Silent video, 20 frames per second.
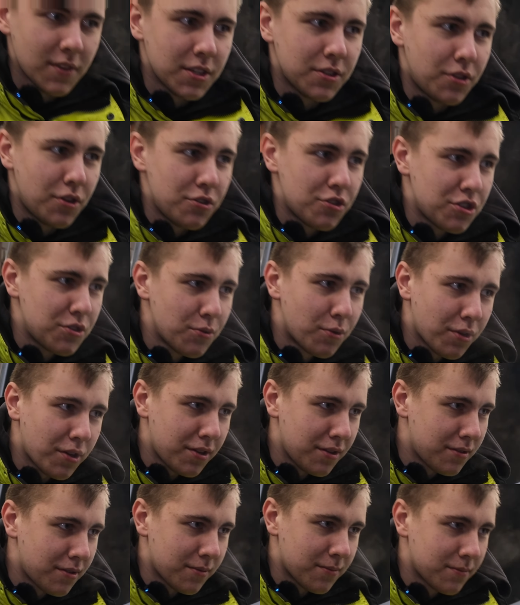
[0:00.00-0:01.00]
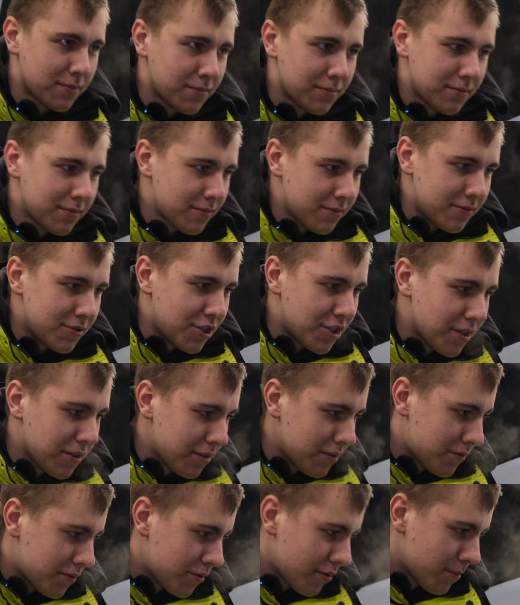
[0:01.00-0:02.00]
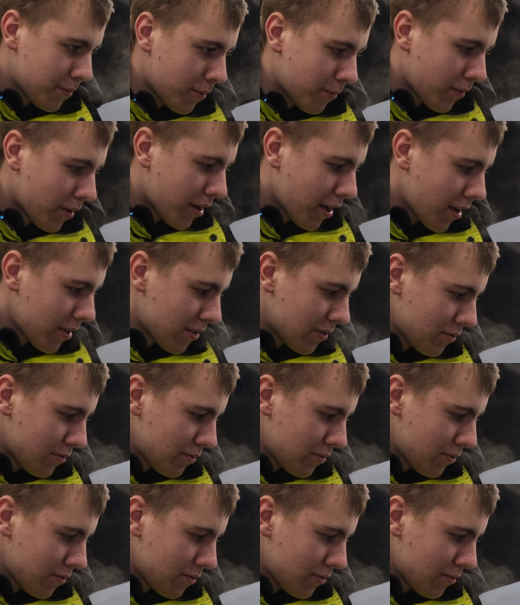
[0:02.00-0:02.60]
три четверки там делает, все там помогает, а